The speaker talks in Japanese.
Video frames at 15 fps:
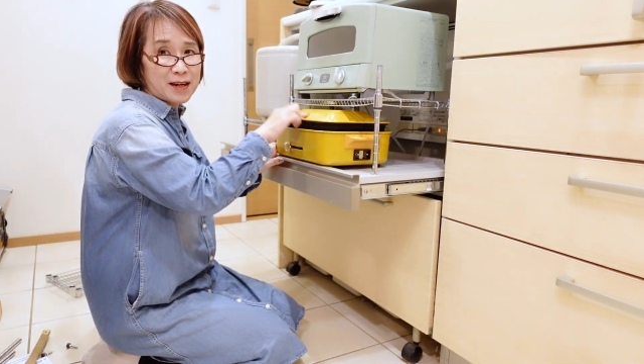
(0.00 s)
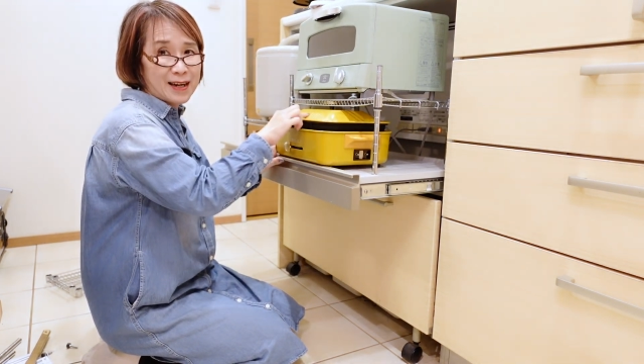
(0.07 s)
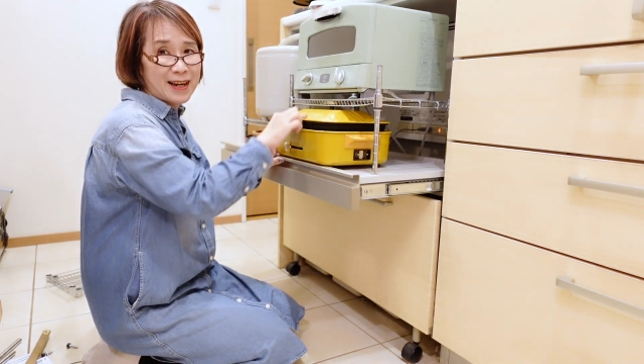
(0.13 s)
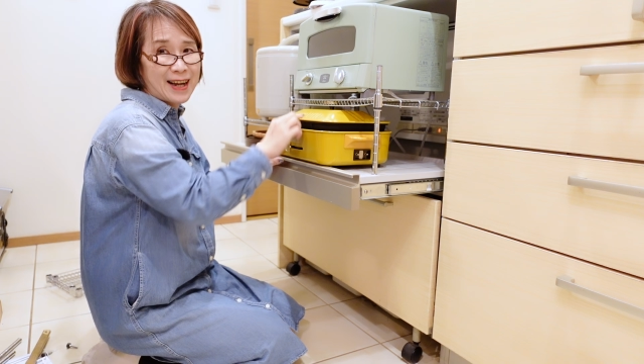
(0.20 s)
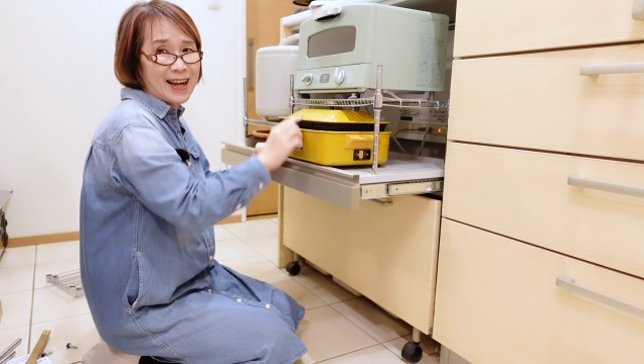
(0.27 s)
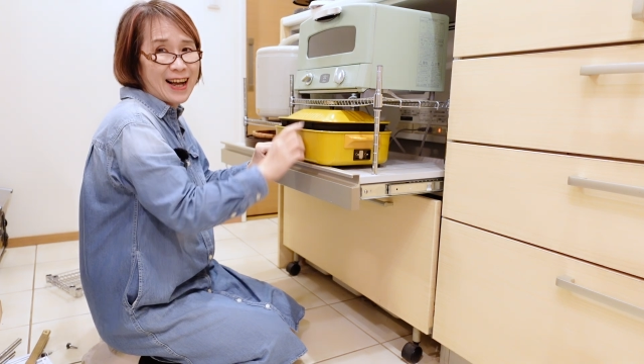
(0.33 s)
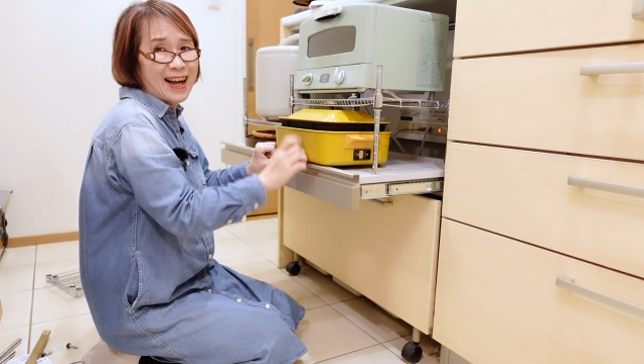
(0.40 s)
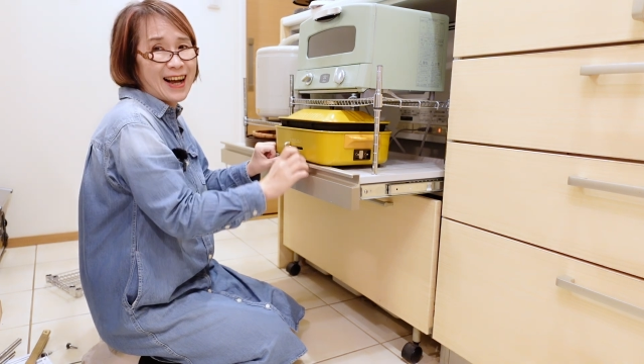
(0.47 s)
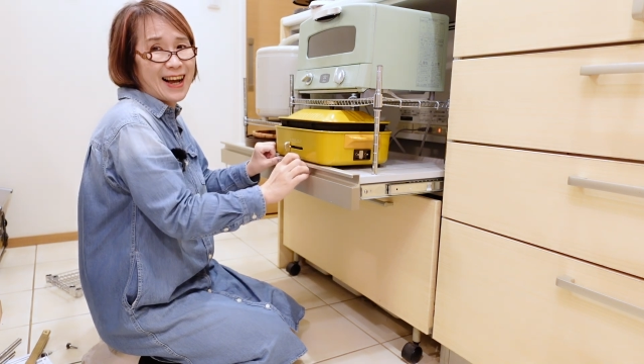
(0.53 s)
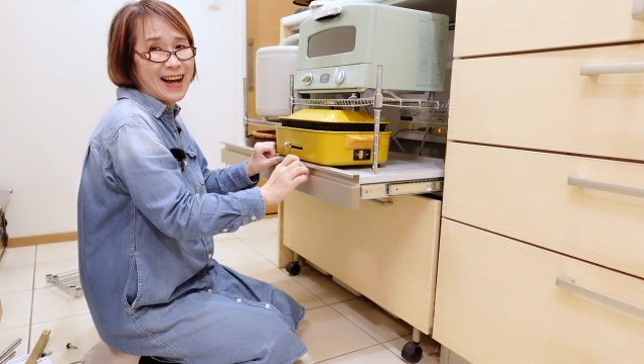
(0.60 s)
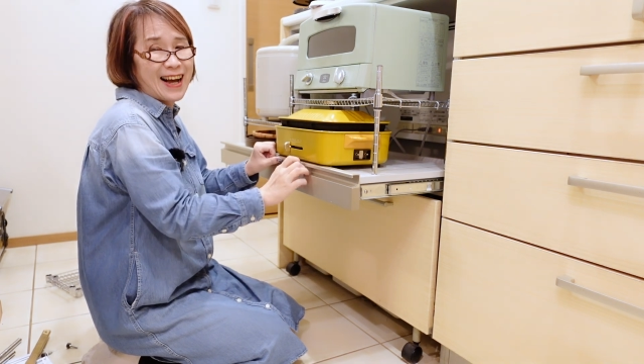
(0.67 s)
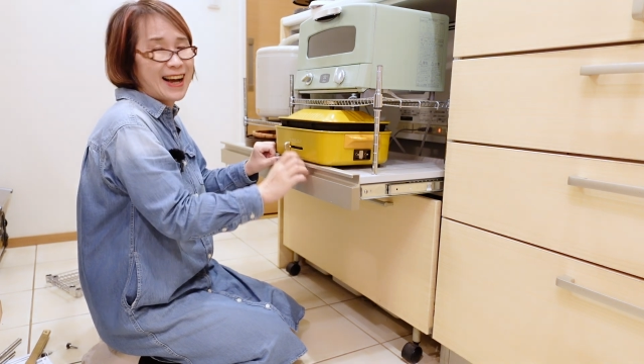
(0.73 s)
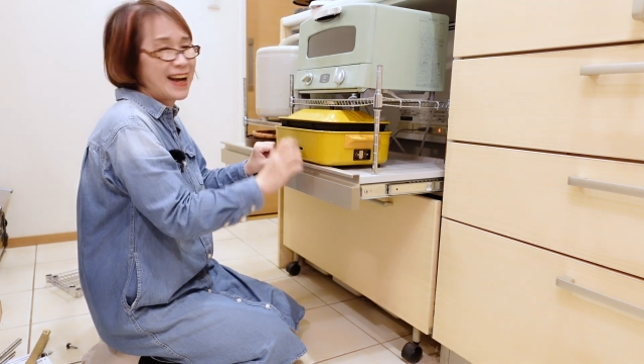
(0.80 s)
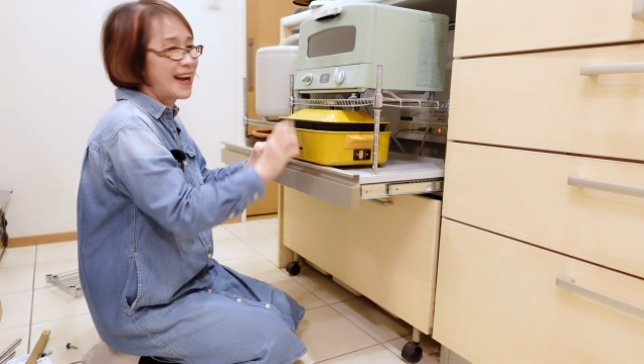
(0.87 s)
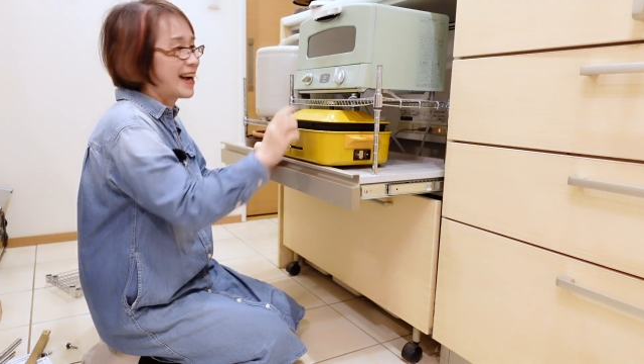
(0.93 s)
ん
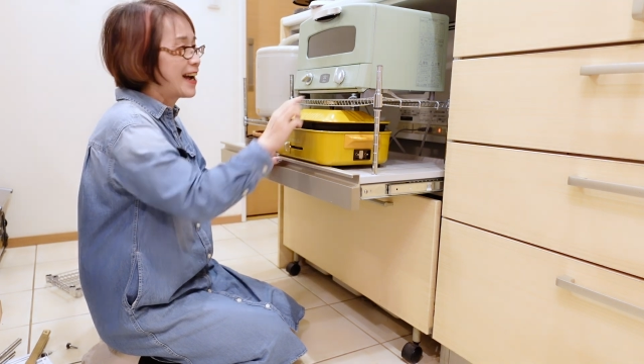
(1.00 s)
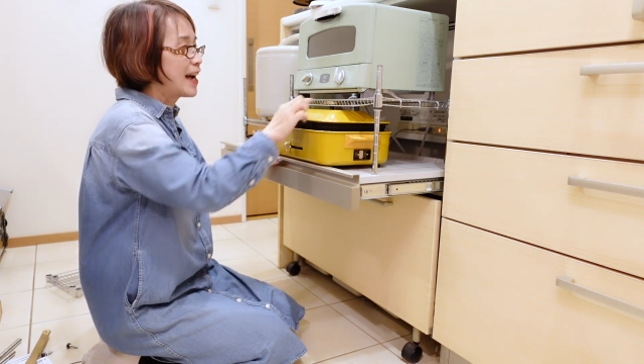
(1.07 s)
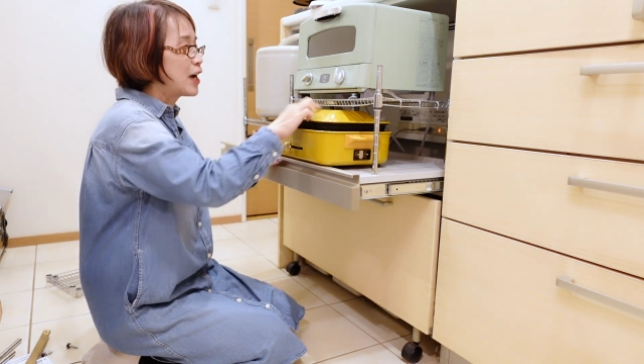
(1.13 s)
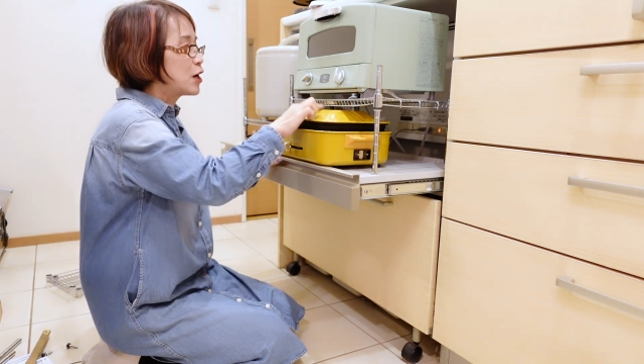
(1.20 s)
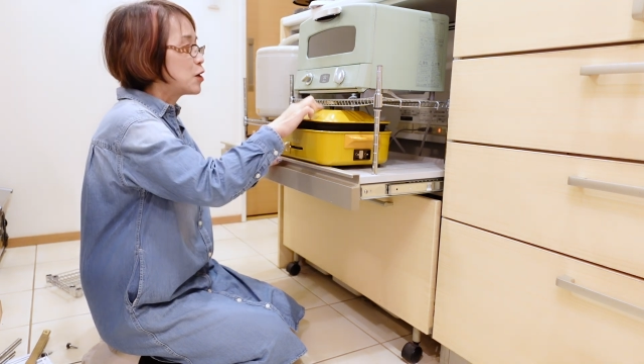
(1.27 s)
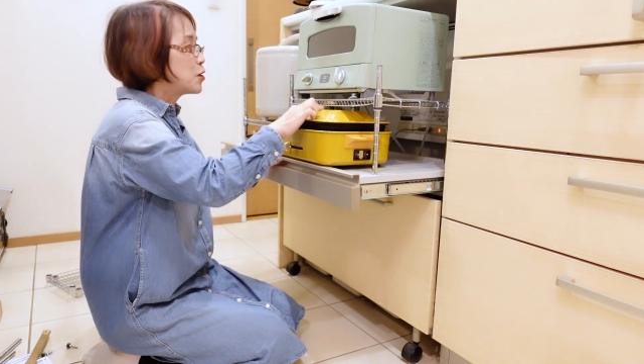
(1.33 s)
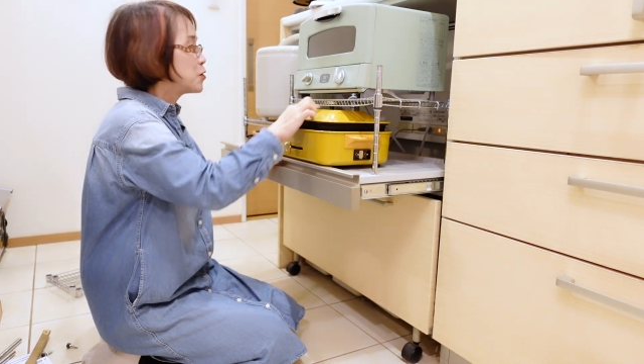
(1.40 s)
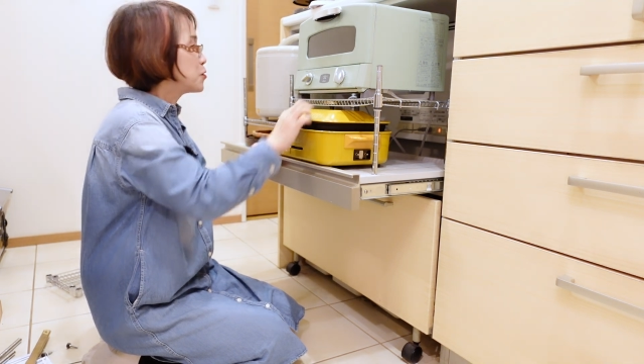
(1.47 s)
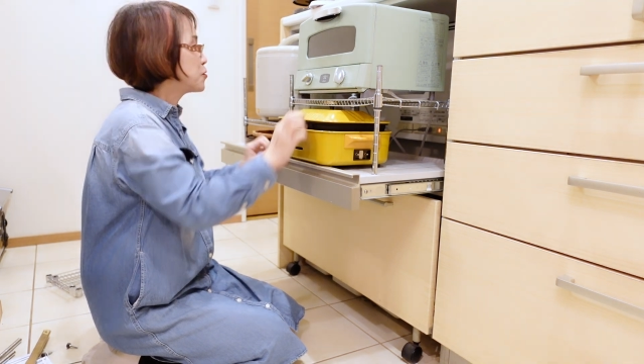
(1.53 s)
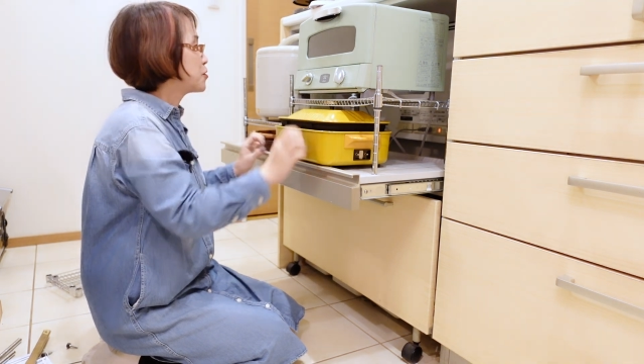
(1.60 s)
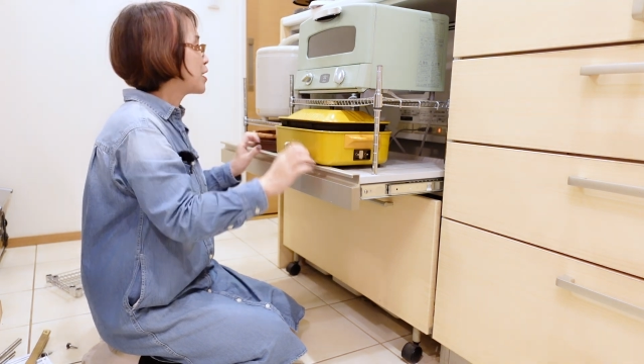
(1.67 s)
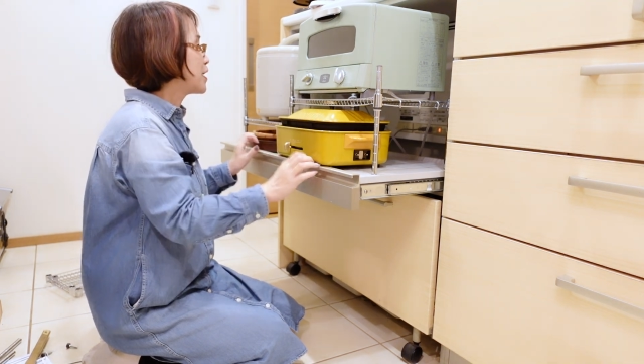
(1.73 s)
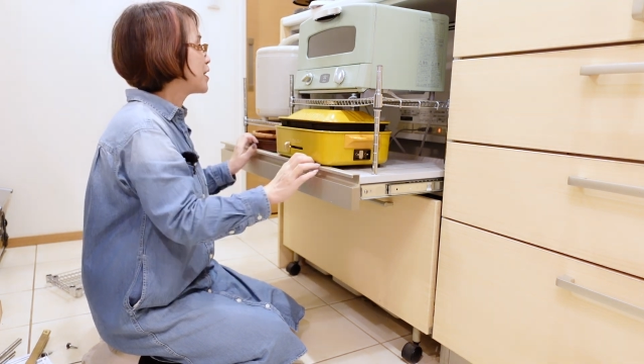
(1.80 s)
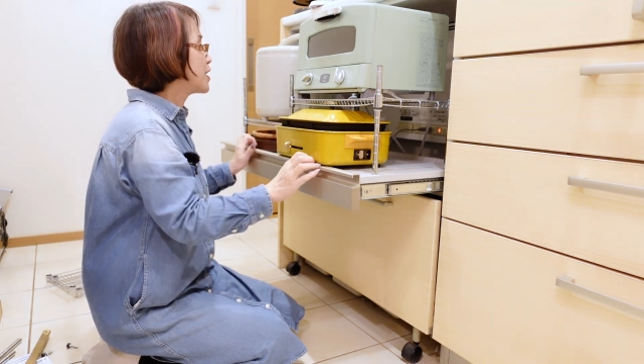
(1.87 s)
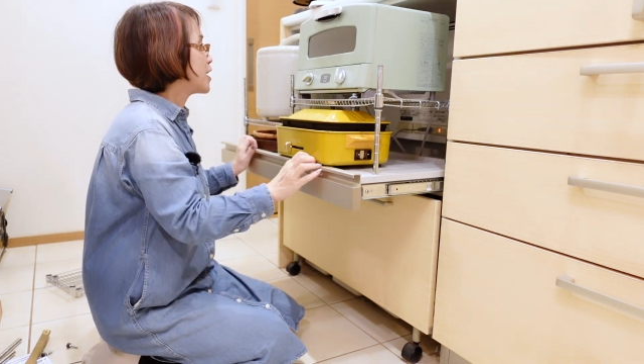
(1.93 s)

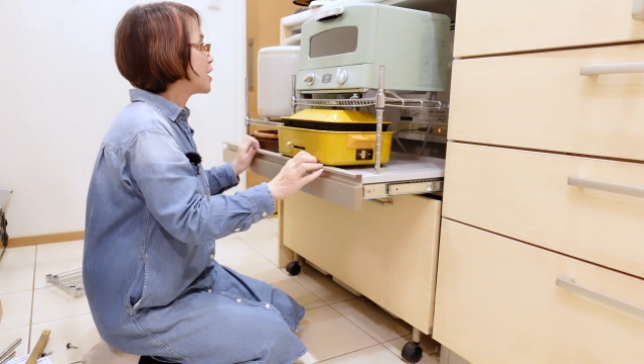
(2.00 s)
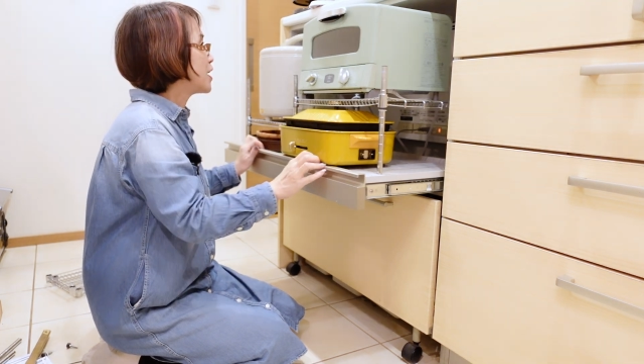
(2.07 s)
蓋引っか